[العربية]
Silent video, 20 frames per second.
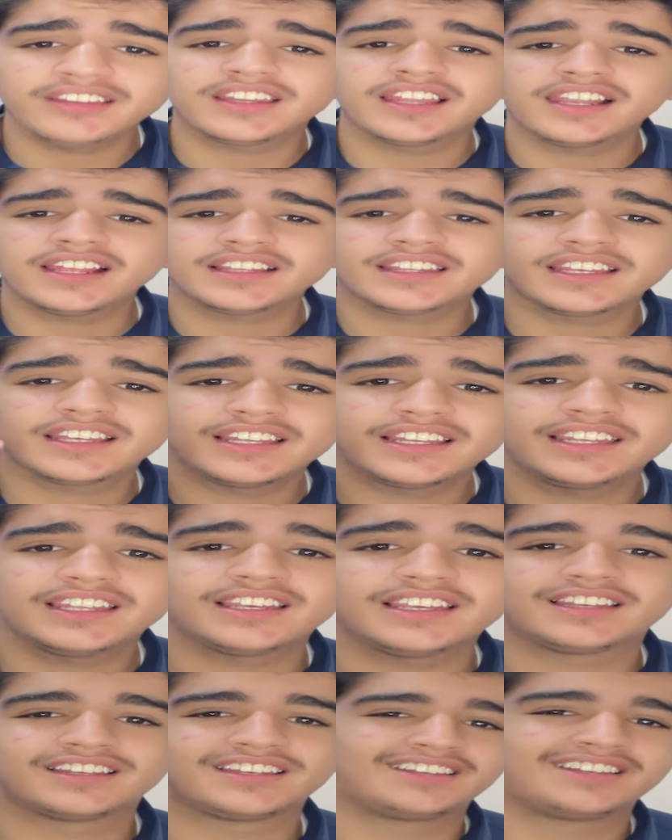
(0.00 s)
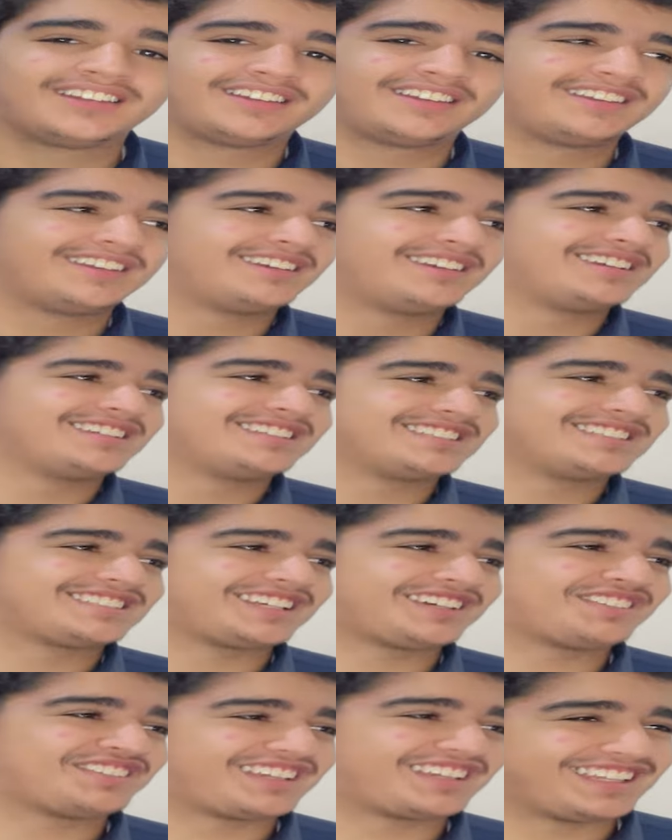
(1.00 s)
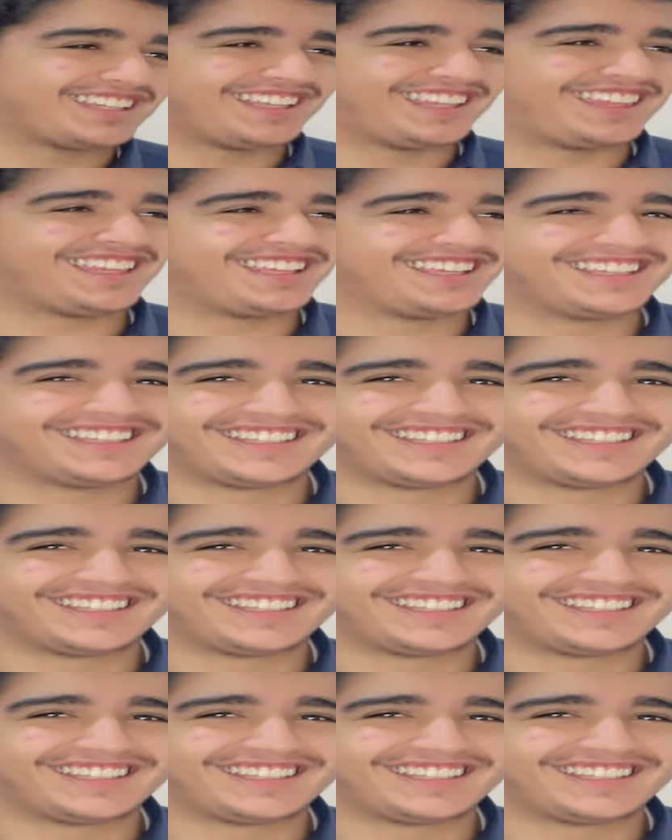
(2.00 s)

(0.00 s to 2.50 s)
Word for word: ثلاثة جنيه استغفر الله